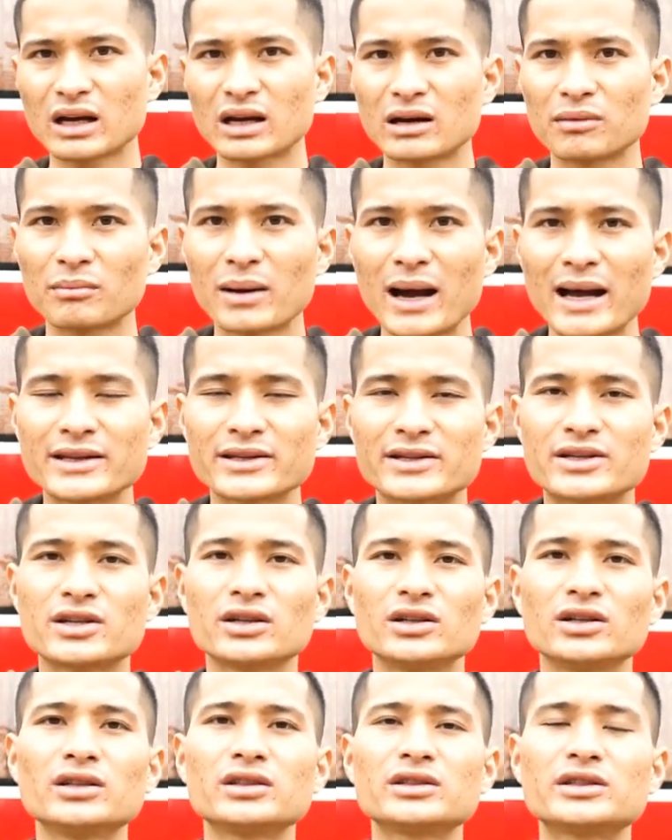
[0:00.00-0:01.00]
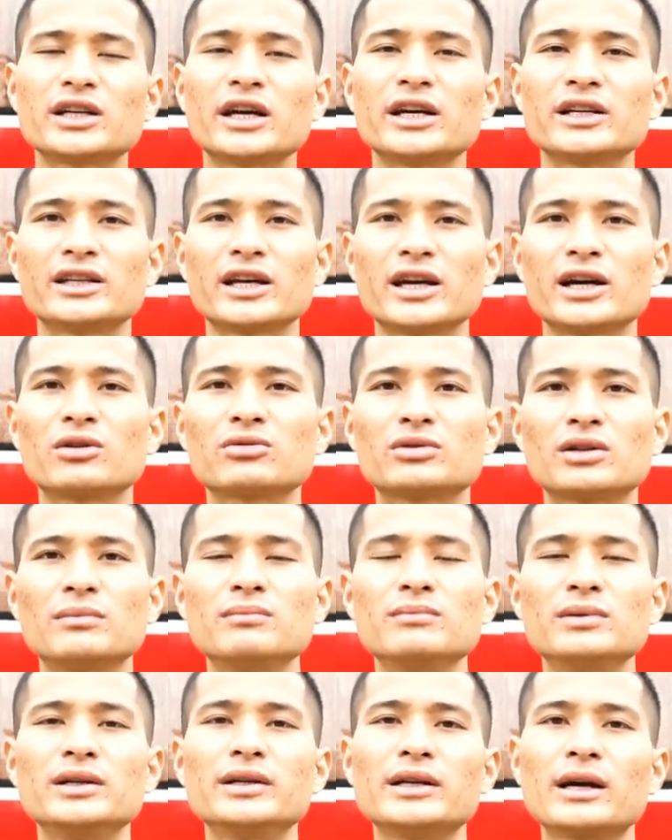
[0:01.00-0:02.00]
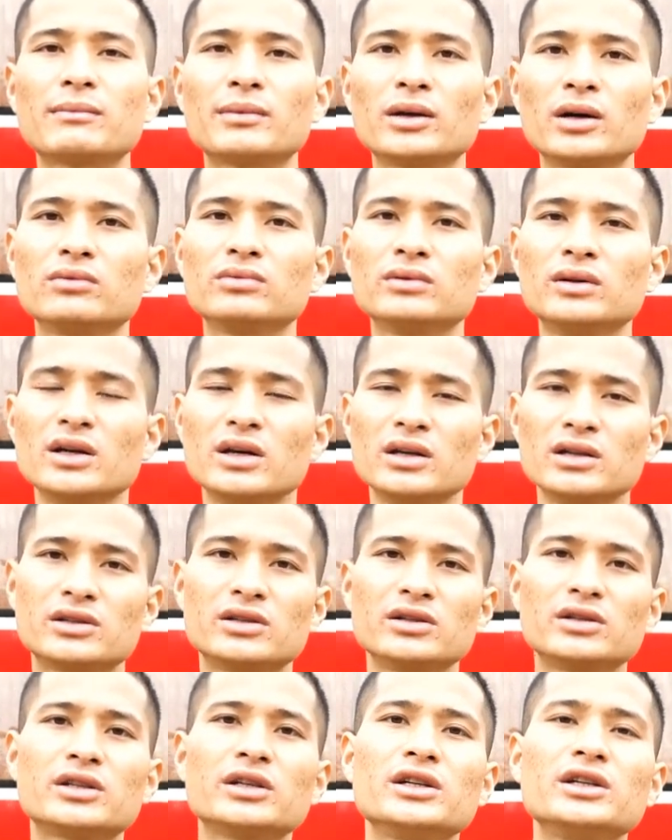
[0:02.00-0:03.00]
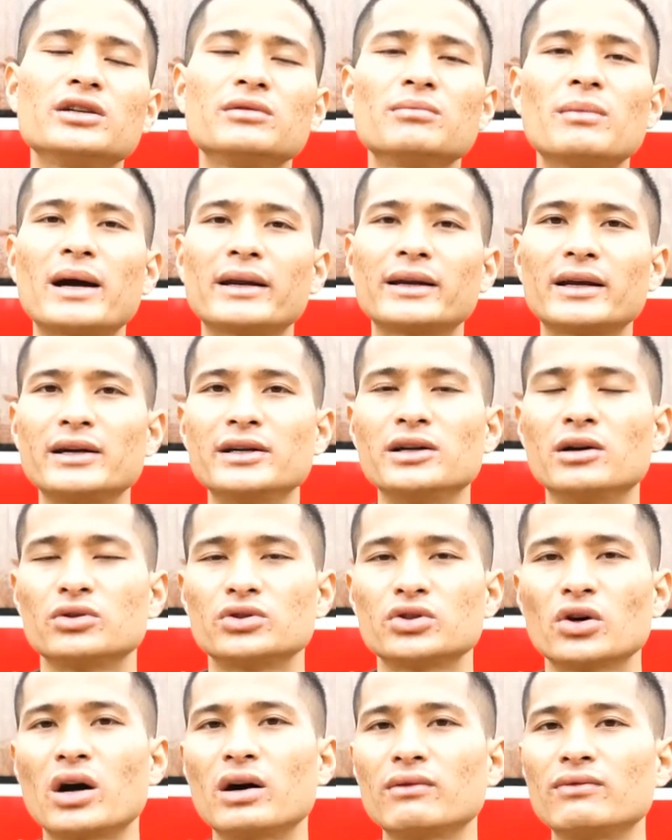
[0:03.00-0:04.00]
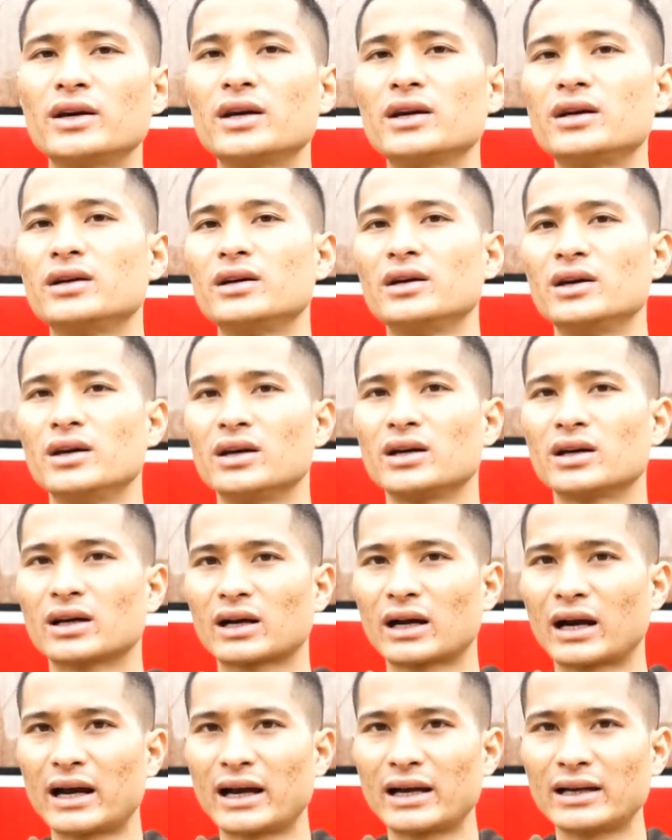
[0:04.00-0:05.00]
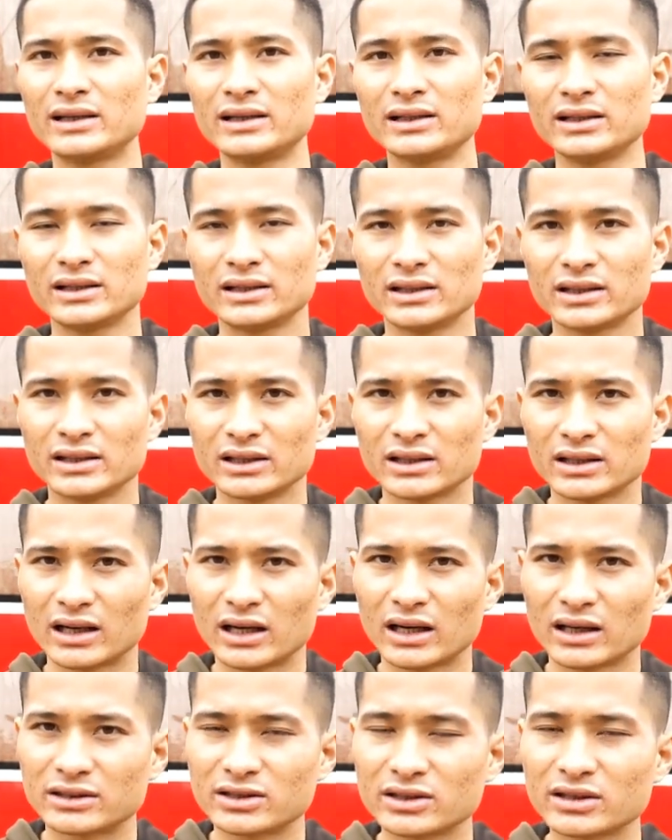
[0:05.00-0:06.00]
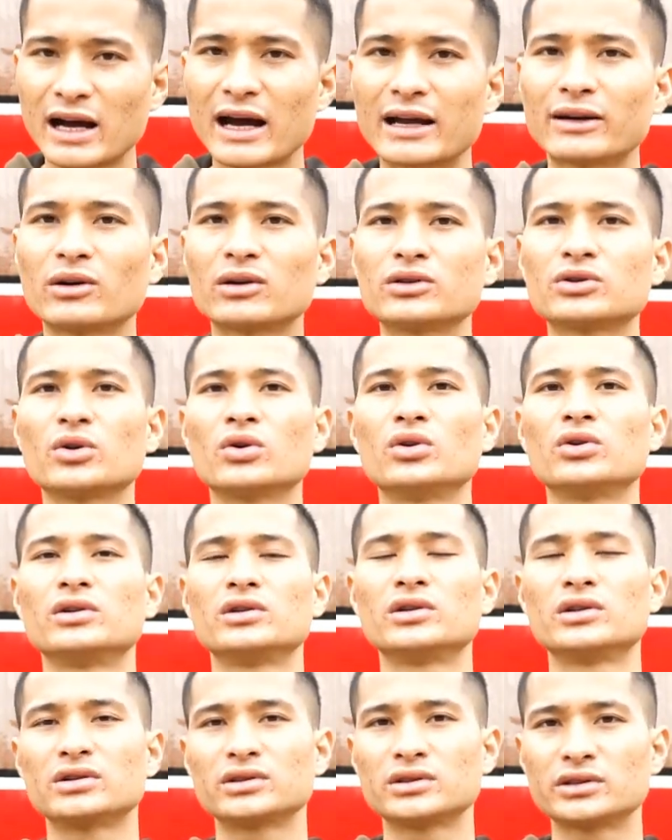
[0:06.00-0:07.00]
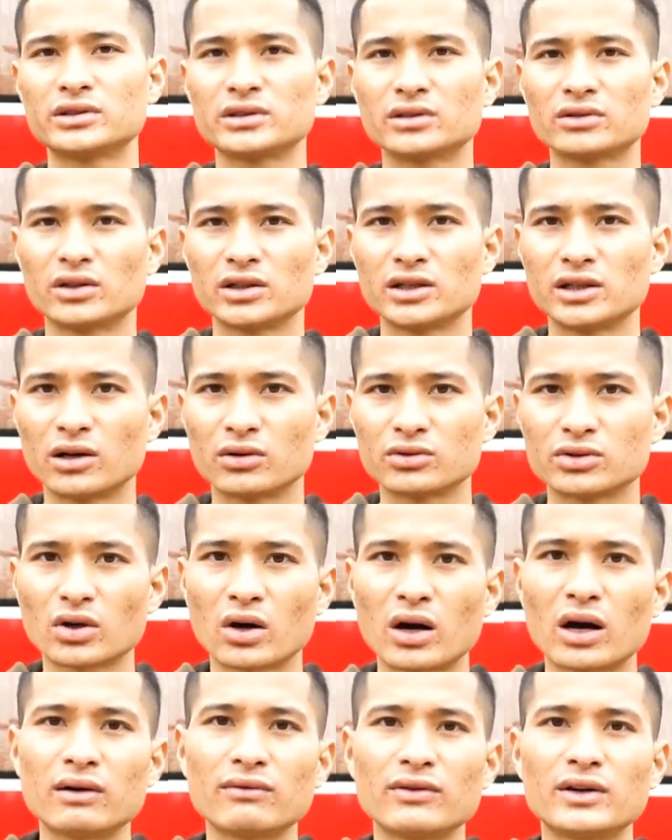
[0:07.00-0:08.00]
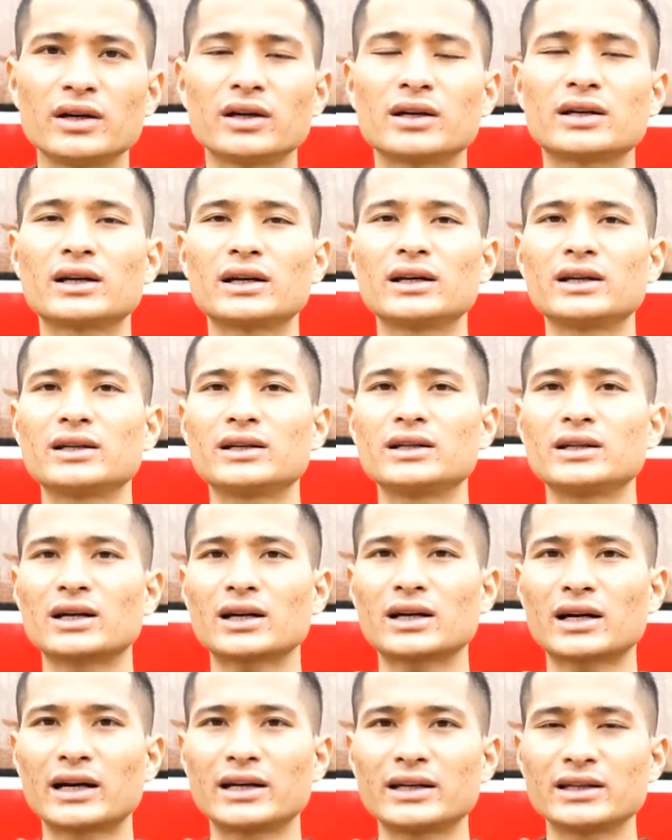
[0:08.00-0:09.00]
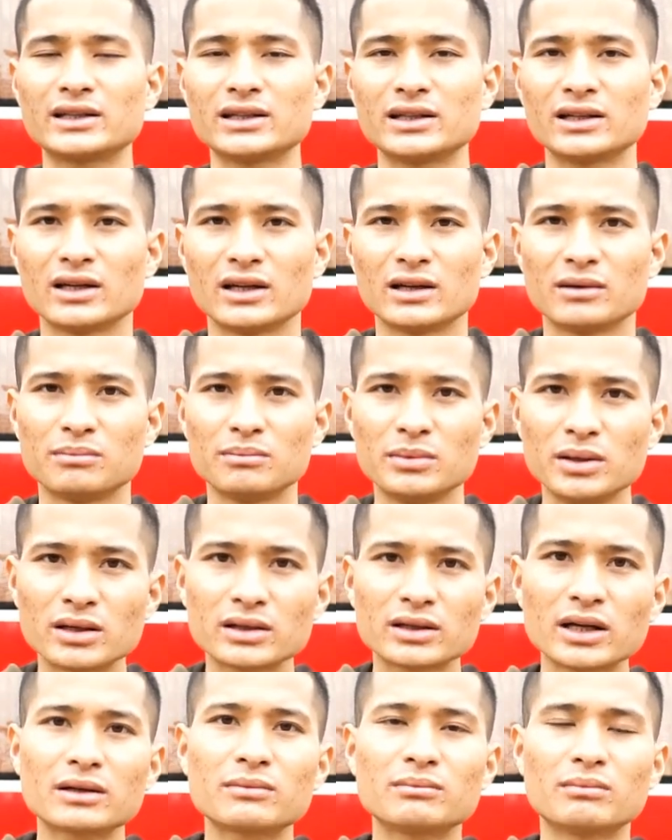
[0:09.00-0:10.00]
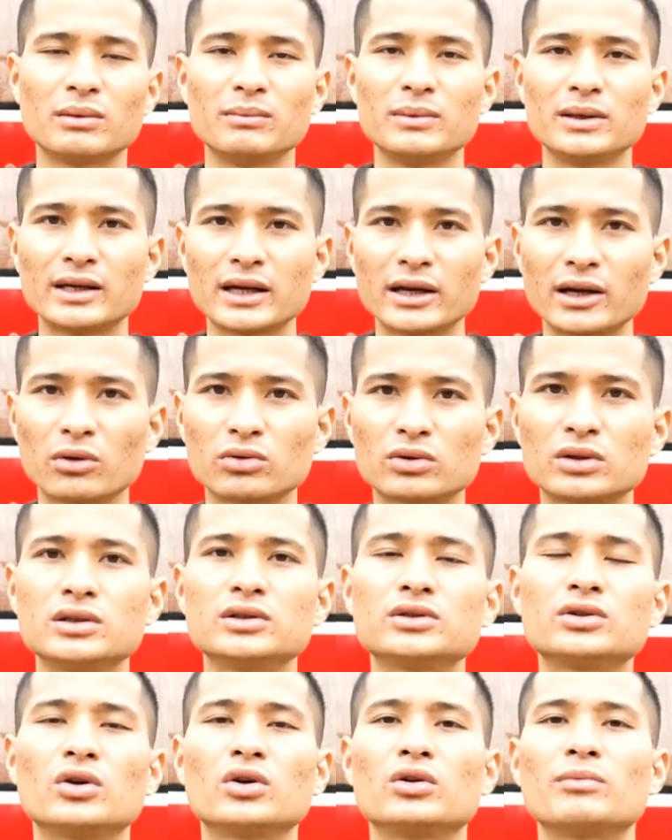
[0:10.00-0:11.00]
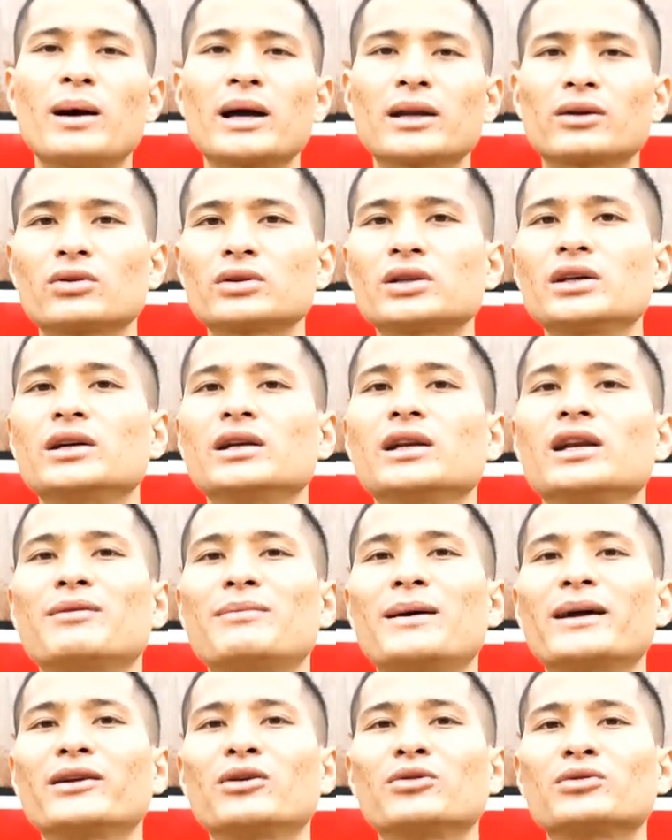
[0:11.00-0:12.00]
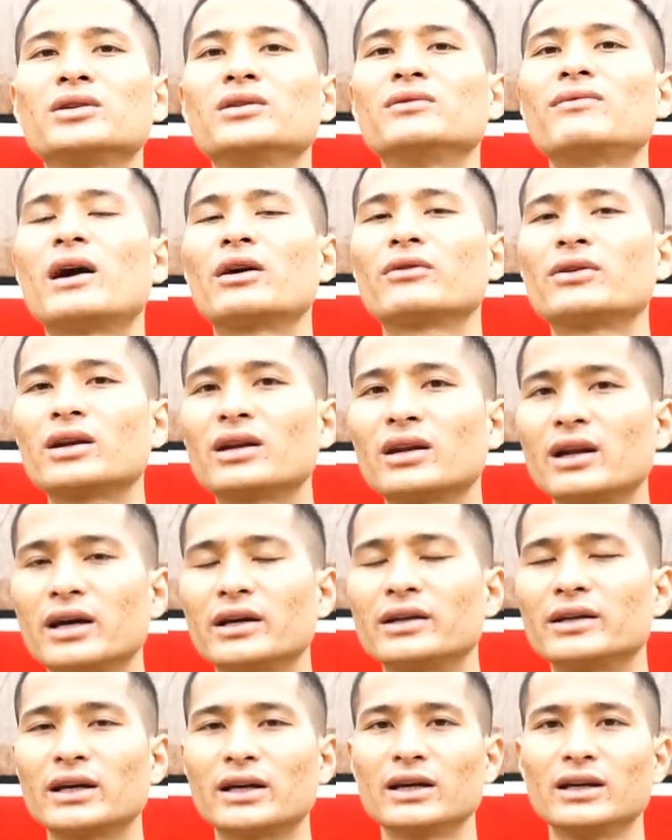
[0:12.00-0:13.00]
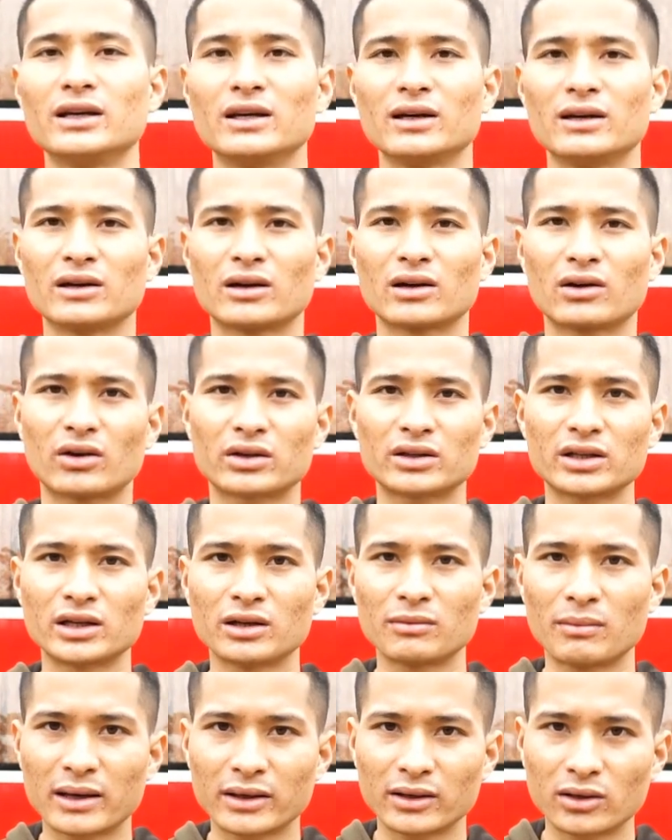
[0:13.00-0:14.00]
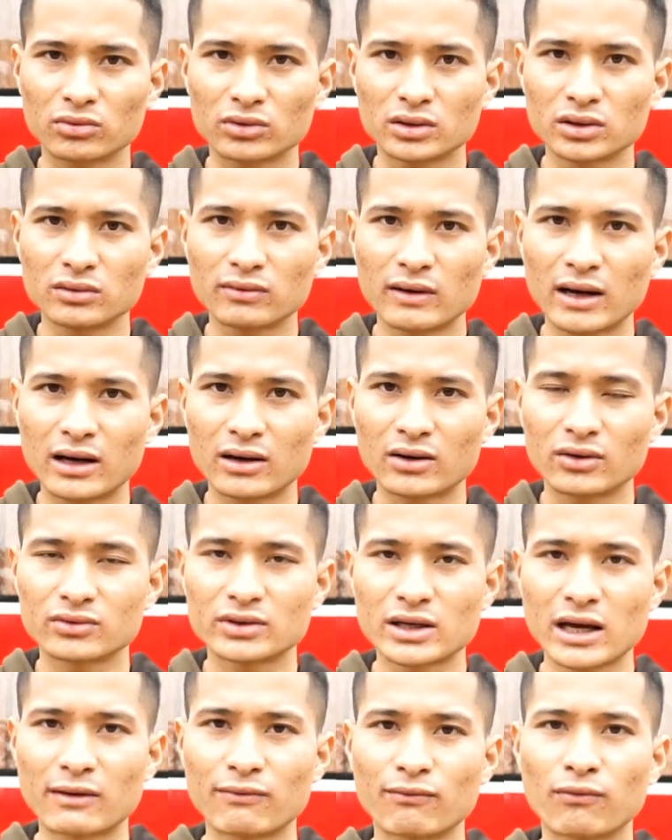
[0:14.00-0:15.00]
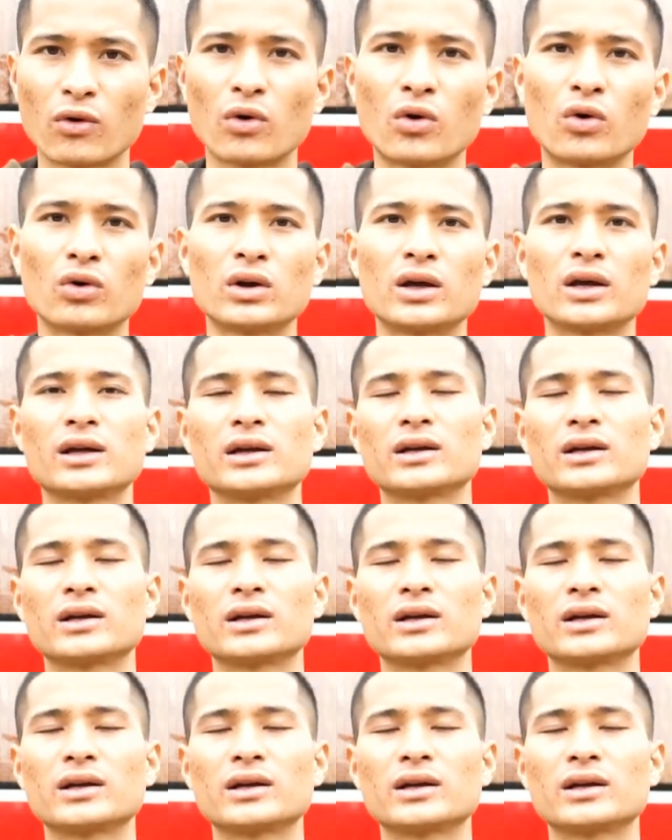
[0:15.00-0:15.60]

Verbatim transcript: bạn chớ chạy theo tâm lý đám đông trừ khi bạn đã hiểu rõ về cái ờ, dự án đó rồi hiểu rõ về cái cái miếng đất mà mình đã đầu tư rồi bạn có thể là bạn đầu tư vào đất nền này có thể bạn đầu tư vào nhà phố này